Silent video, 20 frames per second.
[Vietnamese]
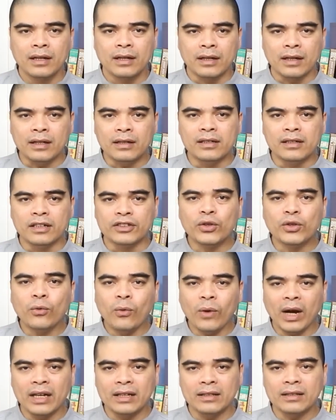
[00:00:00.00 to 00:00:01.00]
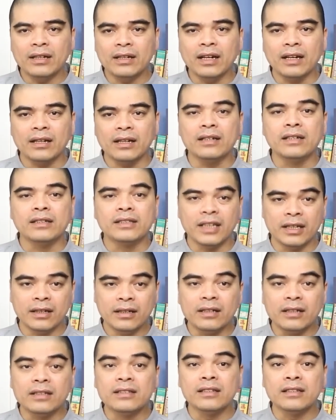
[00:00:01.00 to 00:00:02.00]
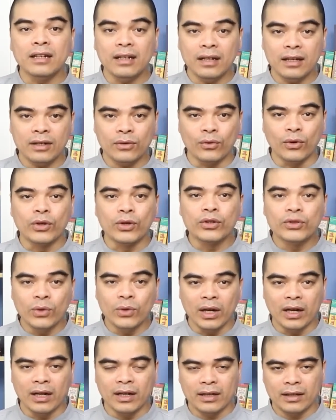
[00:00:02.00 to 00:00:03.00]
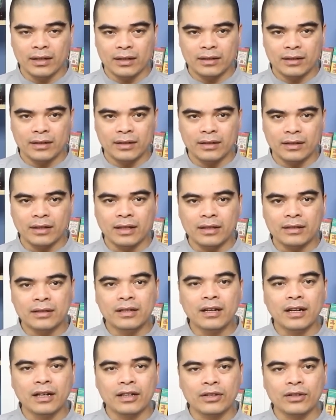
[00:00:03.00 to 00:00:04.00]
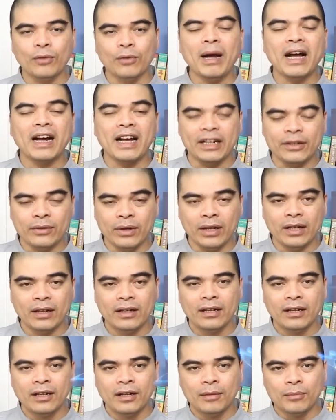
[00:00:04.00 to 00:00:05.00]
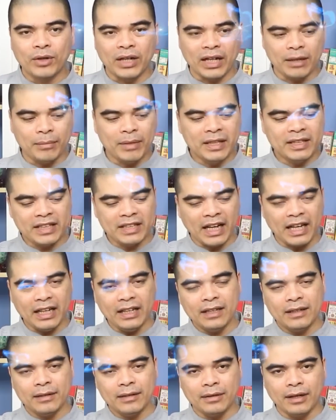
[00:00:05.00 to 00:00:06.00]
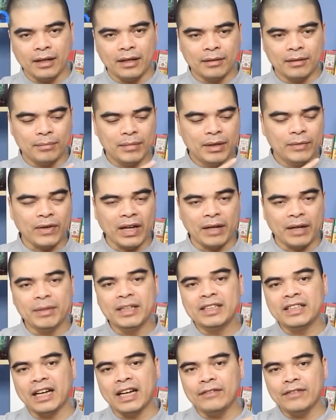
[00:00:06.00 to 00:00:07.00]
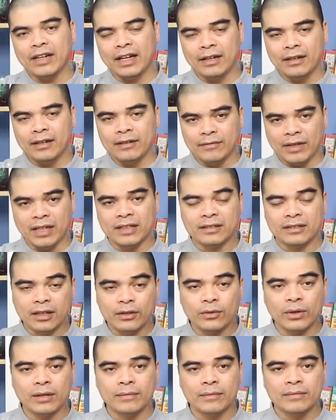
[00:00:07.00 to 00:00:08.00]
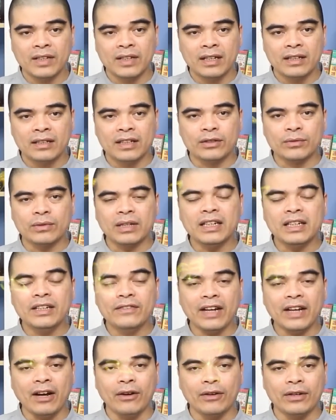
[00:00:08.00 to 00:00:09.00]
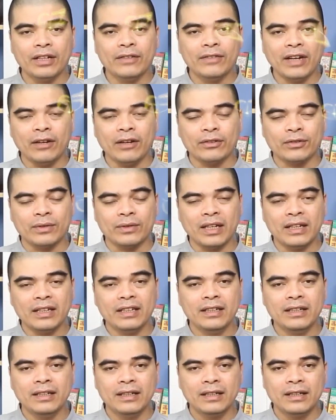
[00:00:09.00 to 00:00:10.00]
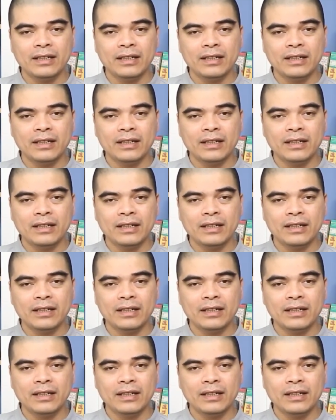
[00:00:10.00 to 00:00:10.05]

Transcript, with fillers: cái cửa trung quan tức là cái cửa chính cửa giữa của ngôi chùa thường là có ba cánh đúng không ạ một cánh bên trái à, bên phải bên trái và và giữa đúng không ạ thì chúng ta đi vào đi vào chúng ta đi